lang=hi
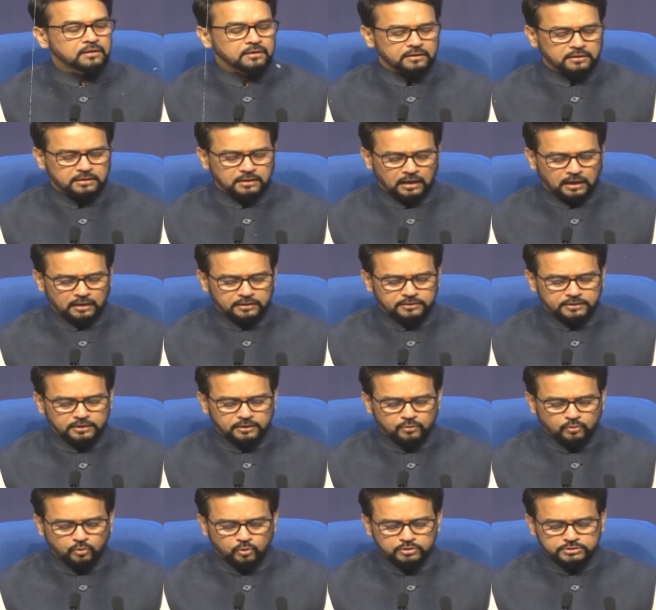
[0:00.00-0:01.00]
ज्ञान की
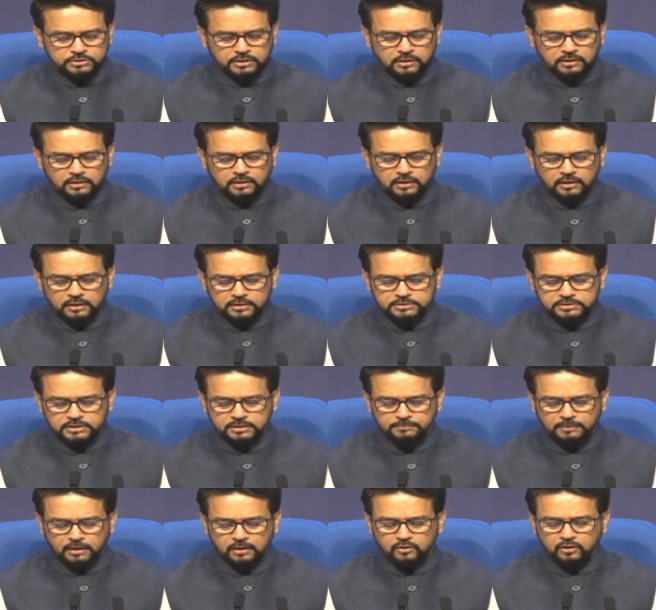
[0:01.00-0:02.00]
खोज के लिए हर
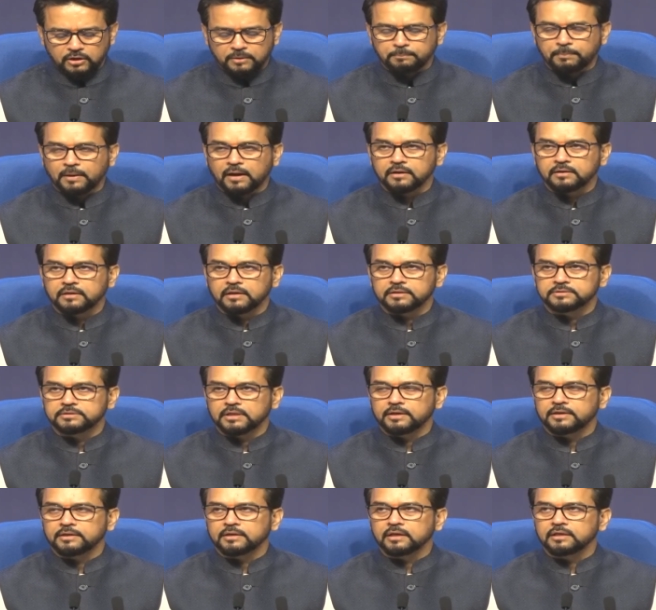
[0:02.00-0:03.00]
सीमा के पार कर
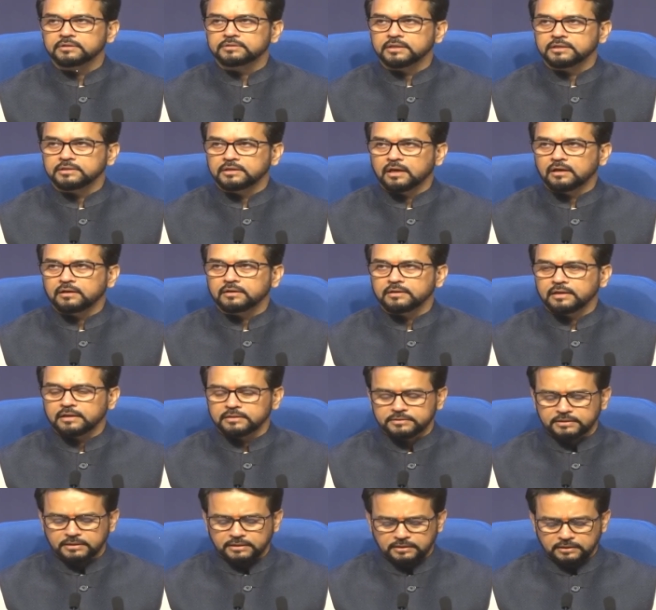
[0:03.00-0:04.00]
जाने के लिए तैयार
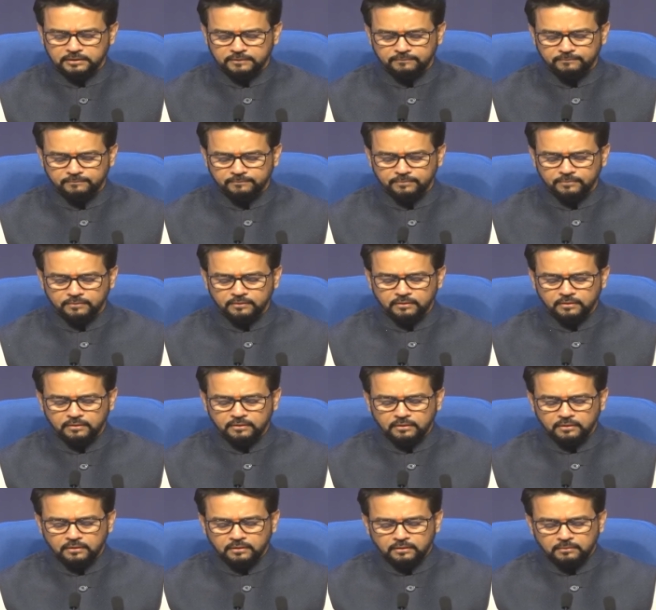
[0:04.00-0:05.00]
रहते
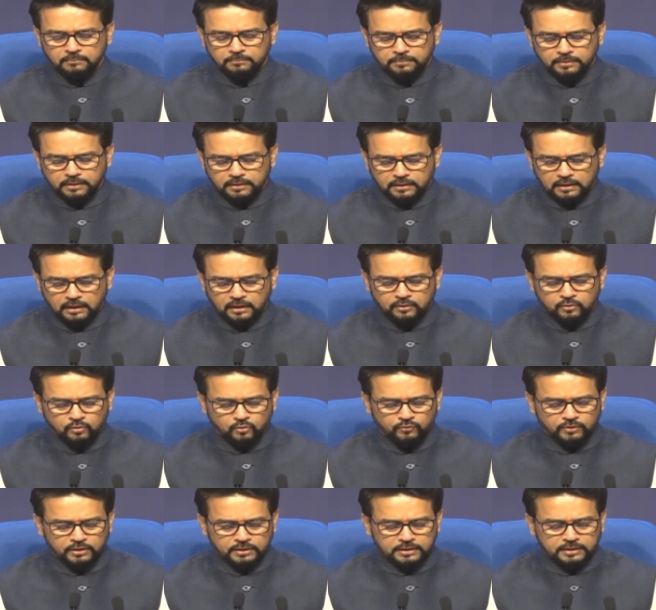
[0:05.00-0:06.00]
हैं प्रज्ञान
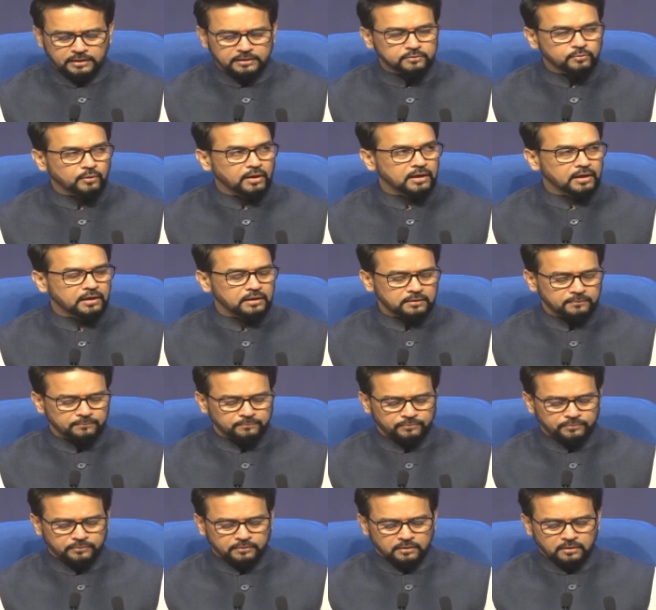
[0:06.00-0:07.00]
रोवर के द्वारा
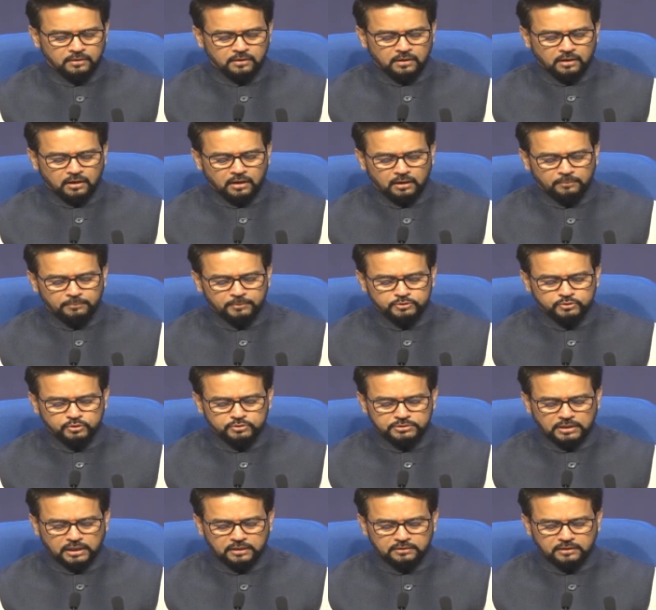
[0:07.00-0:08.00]
हमें जो
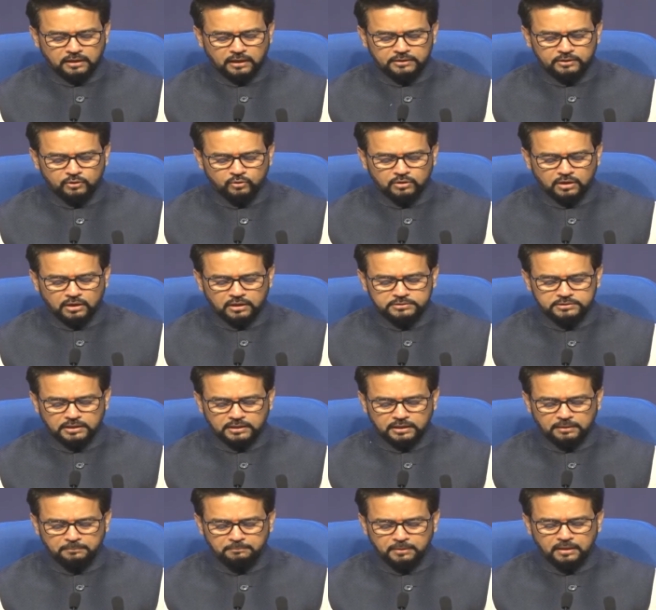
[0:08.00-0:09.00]
जानकारियों का
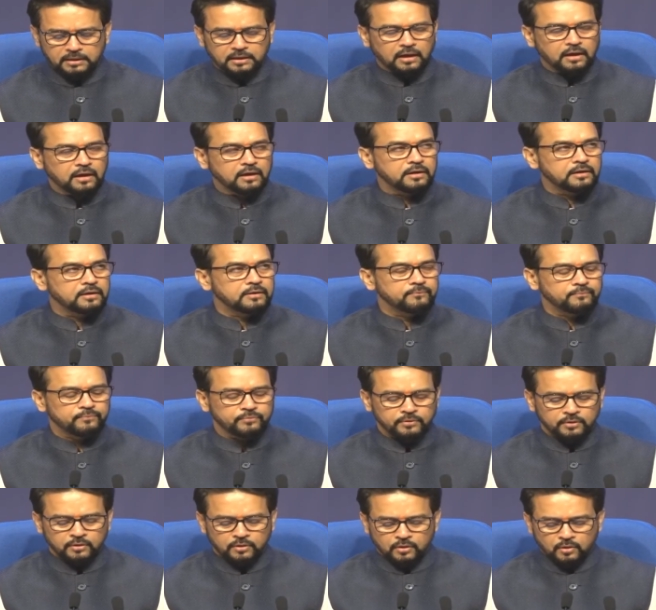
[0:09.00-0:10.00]
खजाना मिल रहा है
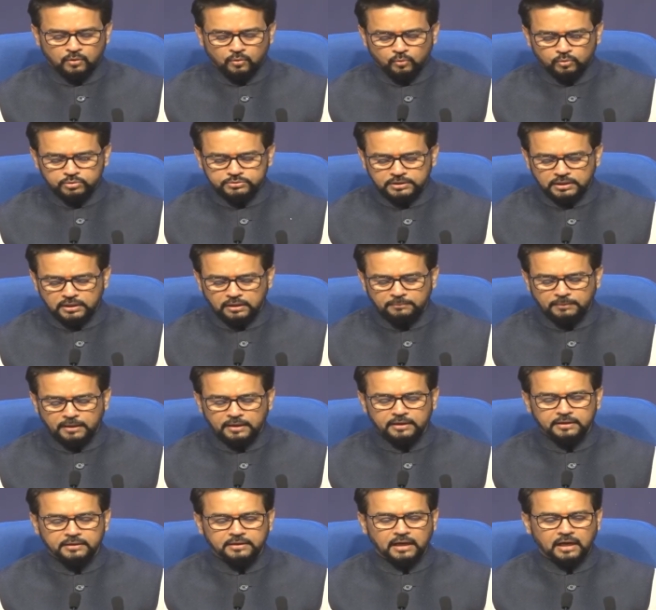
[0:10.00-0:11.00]
उसे
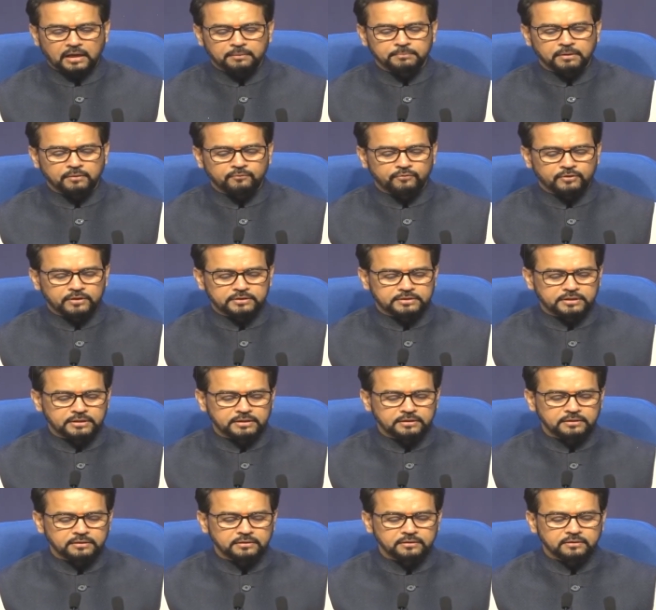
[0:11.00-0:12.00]
हमारे ज्ञान में
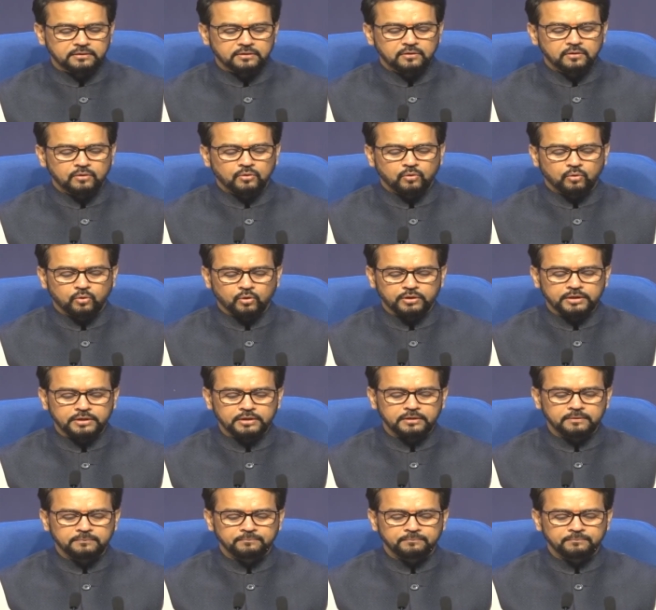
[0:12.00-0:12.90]
वृद्धि होगी